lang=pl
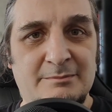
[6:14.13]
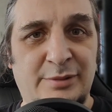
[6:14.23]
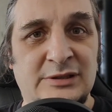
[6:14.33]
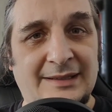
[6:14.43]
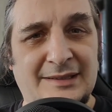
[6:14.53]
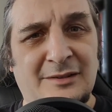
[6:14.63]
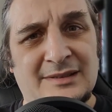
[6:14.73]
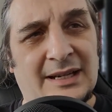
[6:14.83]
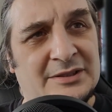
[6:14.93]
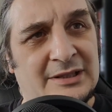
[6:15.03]
ostatnie są
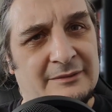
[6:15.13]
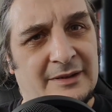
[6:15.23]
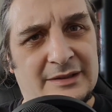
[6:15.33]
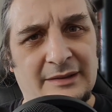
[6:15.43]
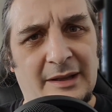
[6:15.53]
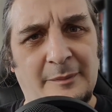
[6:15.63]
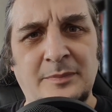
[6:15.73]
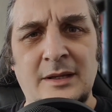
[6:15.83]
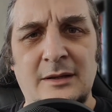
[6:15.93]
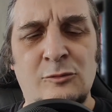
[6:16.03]
strasznie infantylne.
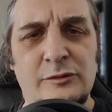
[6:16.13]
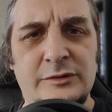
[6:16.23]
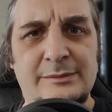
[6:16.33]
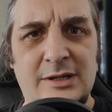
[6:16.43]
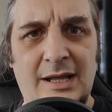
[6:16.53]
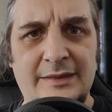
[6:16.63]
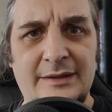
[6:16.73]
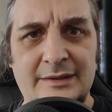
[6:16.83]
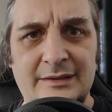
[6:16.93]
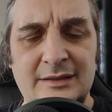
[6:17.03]
Główny
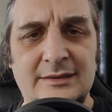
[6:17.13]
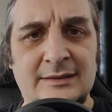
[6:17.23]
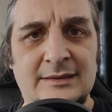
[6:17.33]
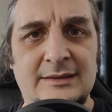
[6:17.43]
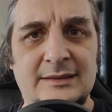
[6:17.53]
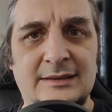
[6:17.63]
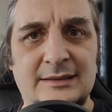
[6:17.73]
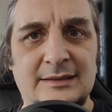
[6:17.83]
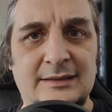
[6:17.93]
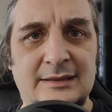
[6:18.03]
bohater yy,
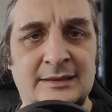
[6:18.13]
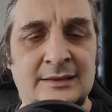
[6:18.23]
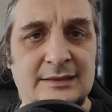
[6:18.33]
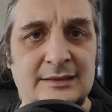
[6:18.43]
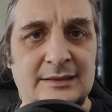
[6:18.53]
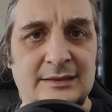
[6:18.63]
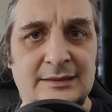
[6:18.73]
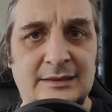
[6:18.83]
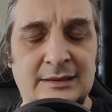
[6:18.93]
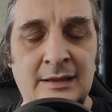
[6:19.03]

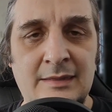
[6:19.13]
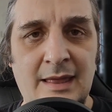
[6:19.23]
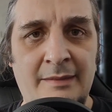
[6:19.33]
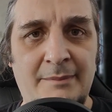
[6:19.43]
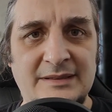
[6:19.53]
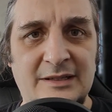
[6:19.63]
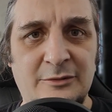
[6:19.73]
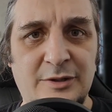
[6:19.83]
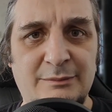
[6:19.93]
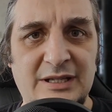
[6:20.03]
i inne NPC,
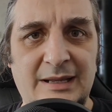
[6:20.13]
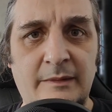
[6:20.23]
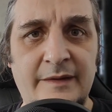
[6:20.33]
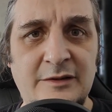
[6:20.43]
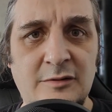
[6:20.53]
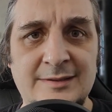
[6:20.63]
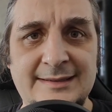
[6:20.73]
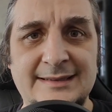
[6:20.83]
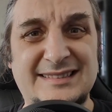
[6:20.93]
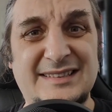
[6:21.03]
których spotykamy, większość z
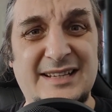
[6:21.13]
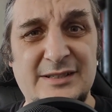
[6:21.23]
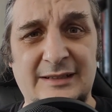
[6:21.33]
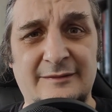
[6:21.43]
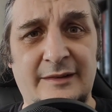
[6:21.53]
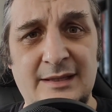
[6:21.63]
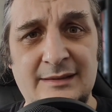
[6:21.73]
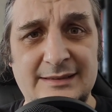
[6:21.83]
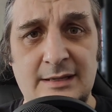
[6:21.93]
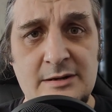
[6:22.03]
nich jest strasznie
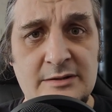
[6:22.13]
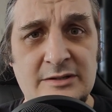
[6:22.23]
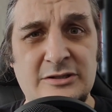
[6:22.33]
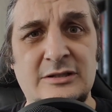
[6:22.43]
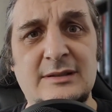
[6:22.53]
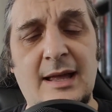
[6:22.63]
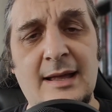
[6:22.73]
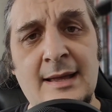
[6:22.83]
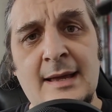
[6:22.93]
infantylna, strasznie dziecinna